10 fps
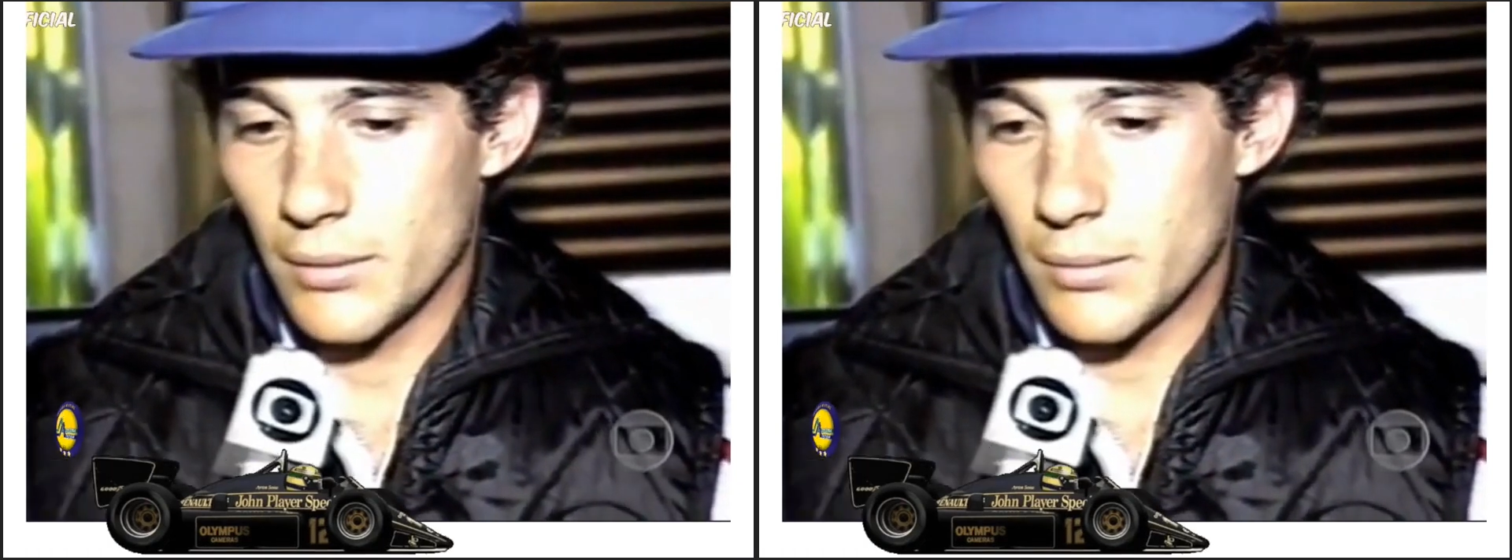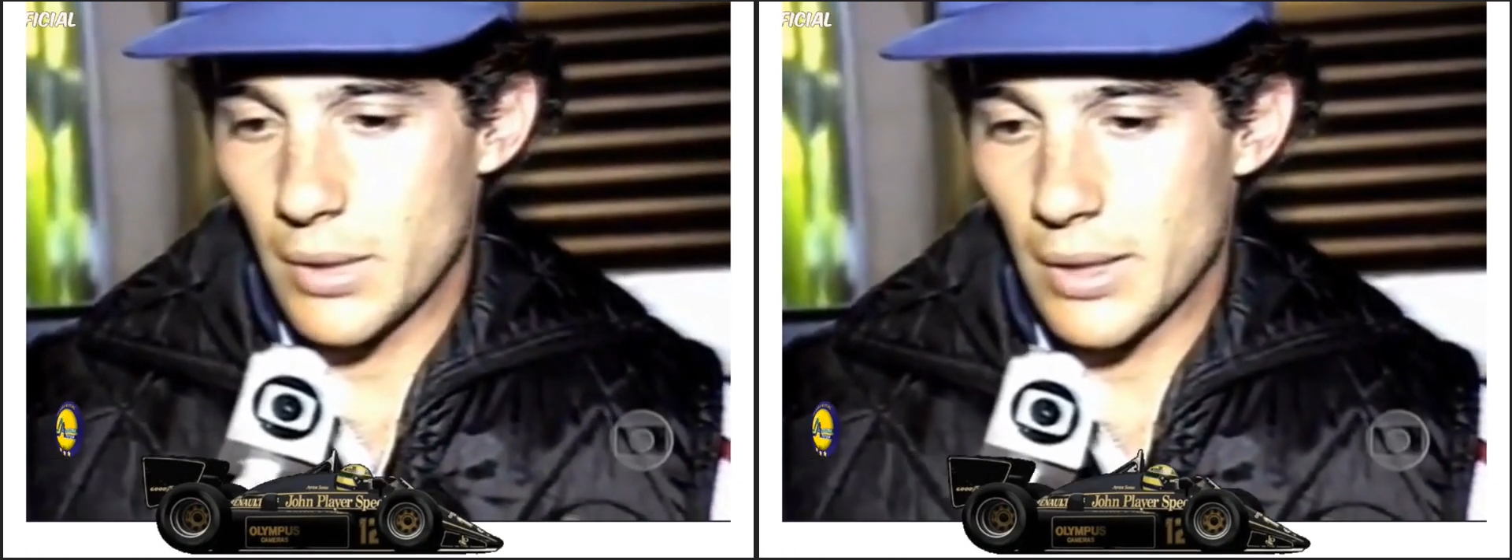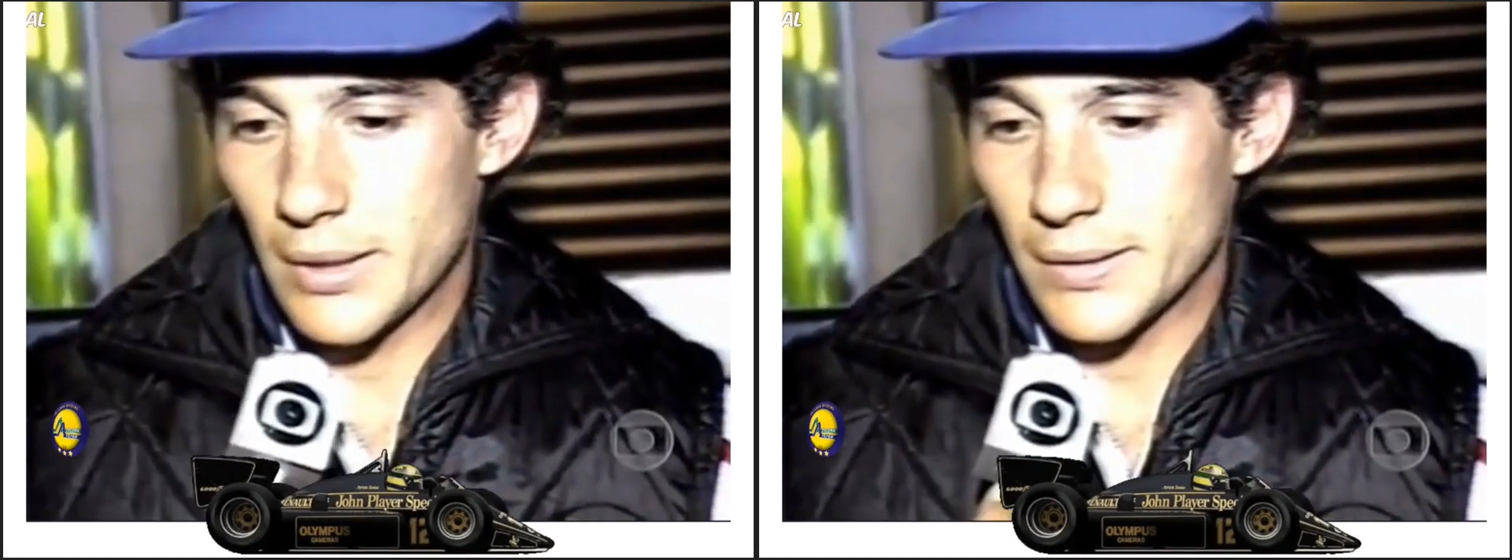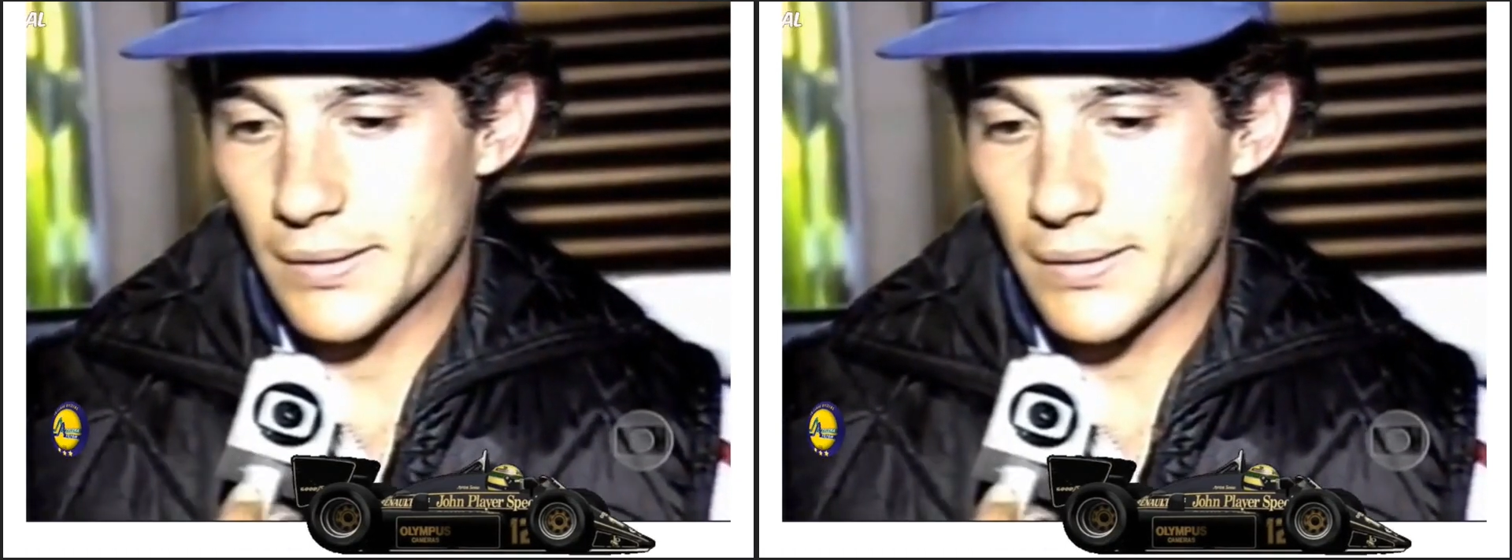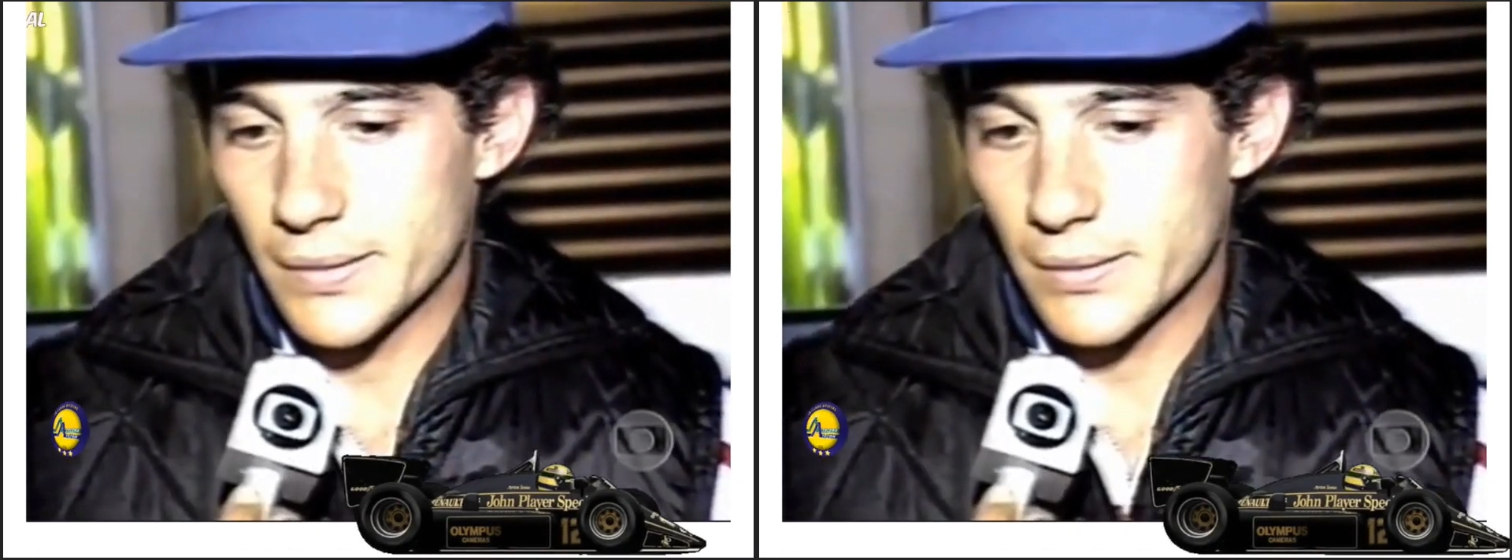
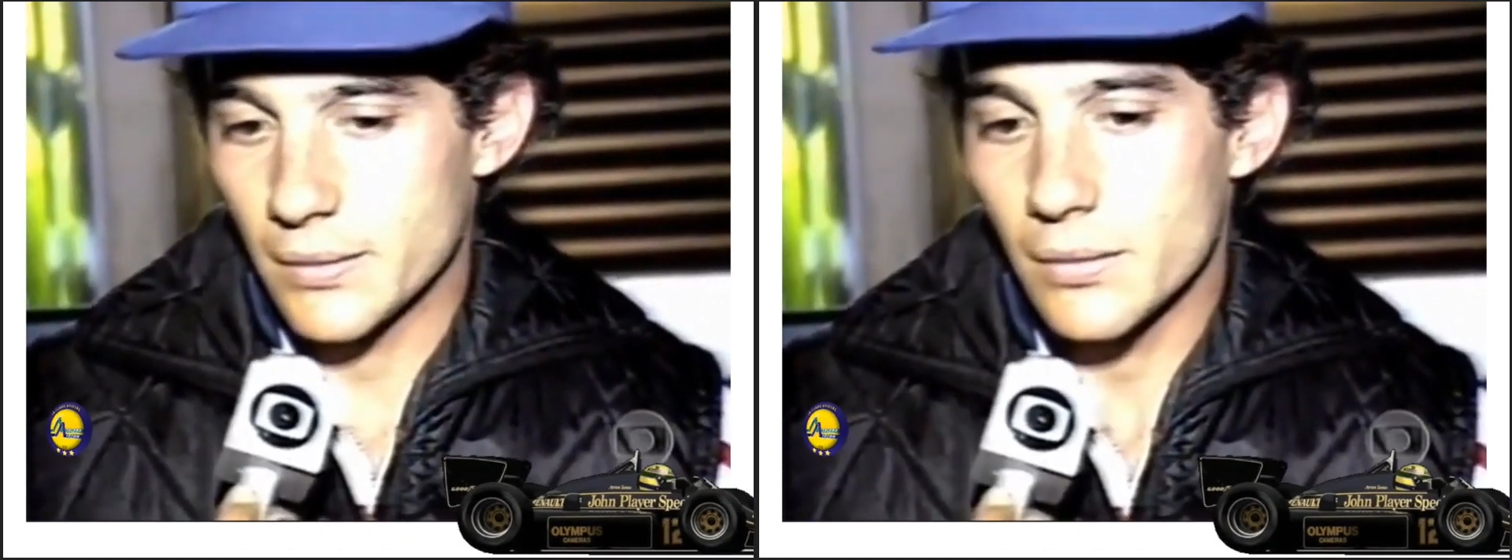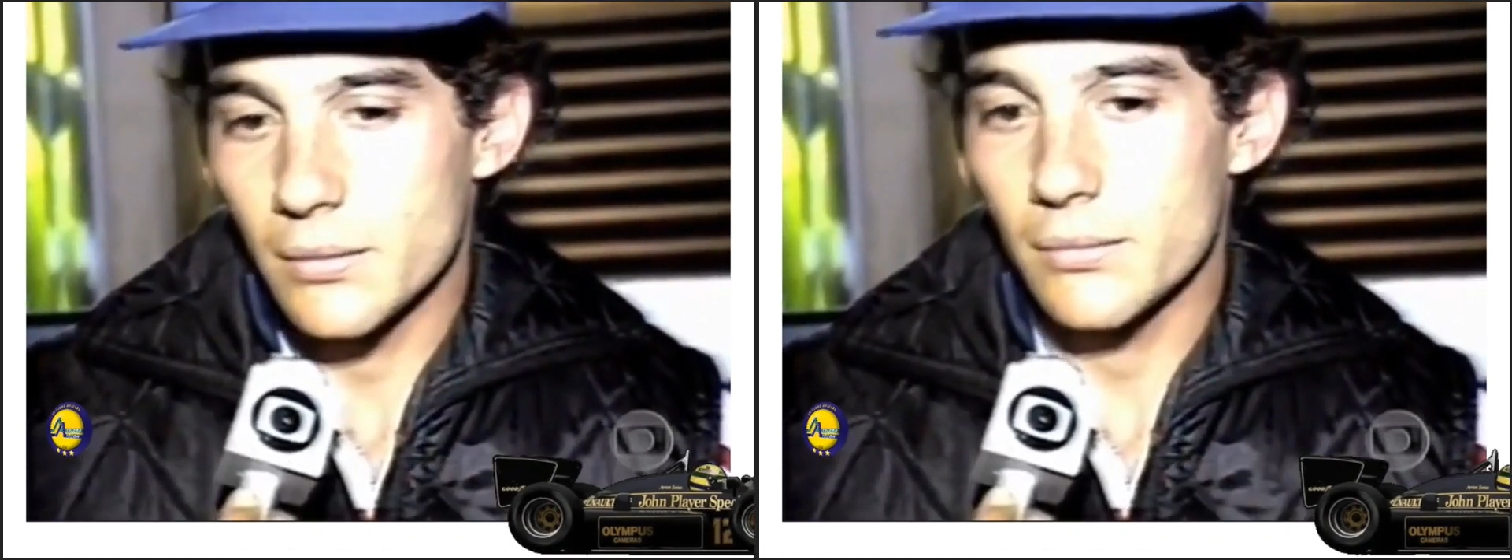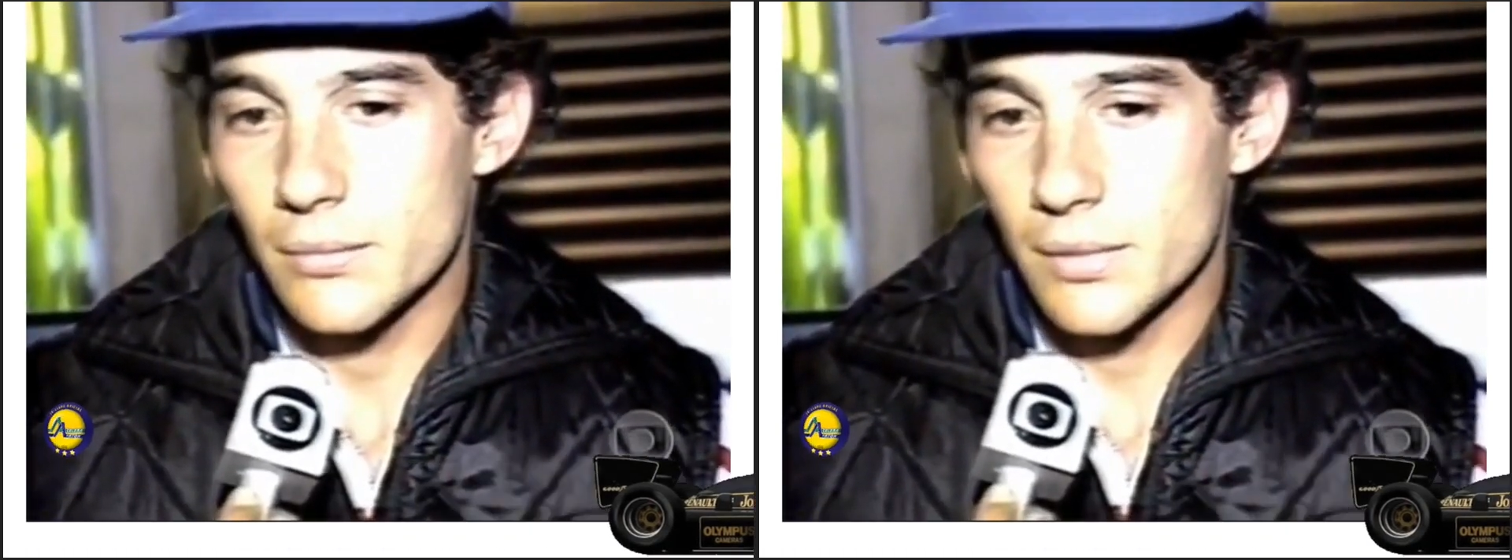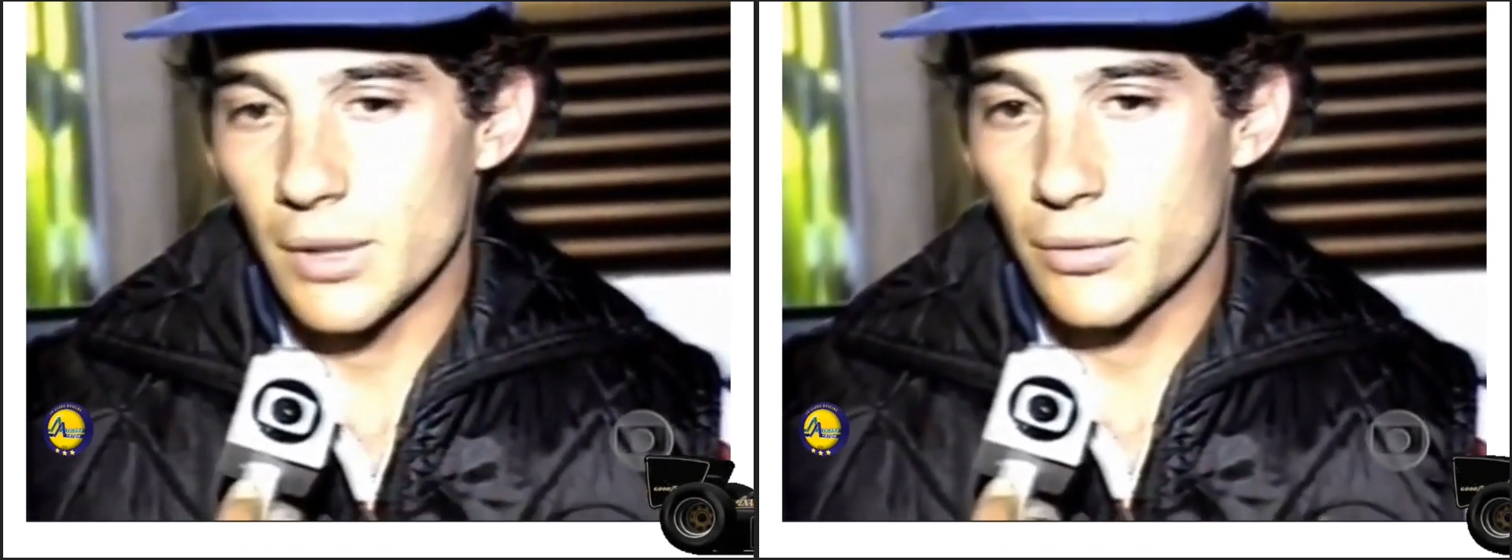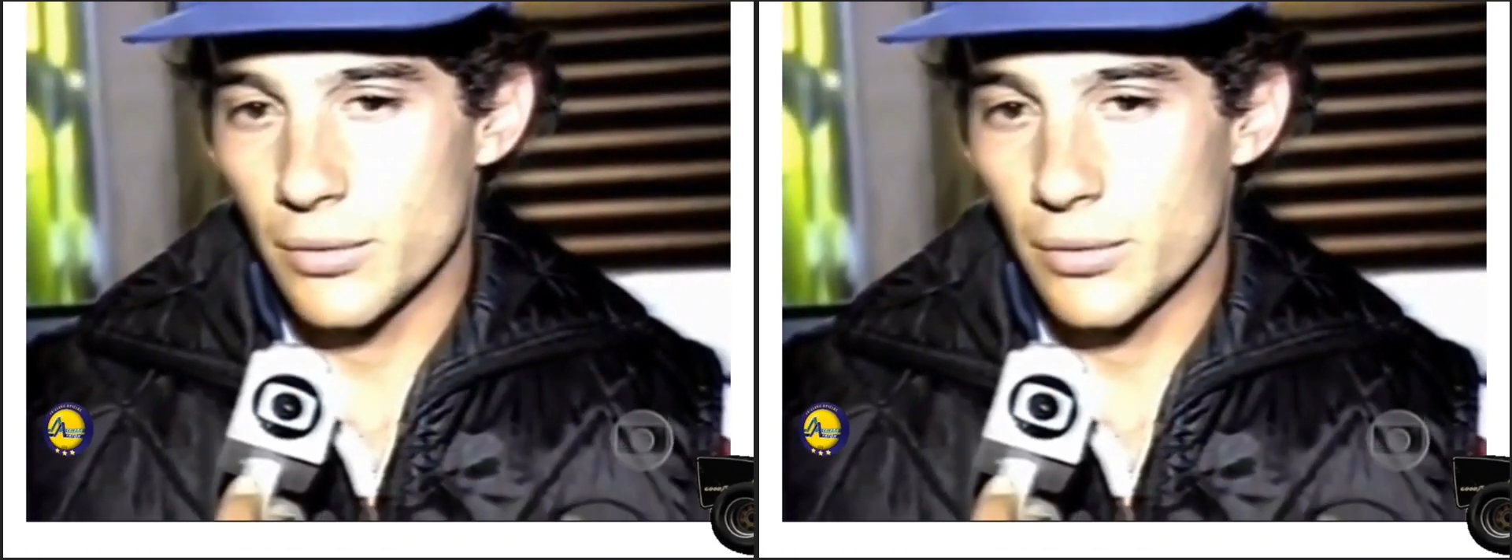Mas nem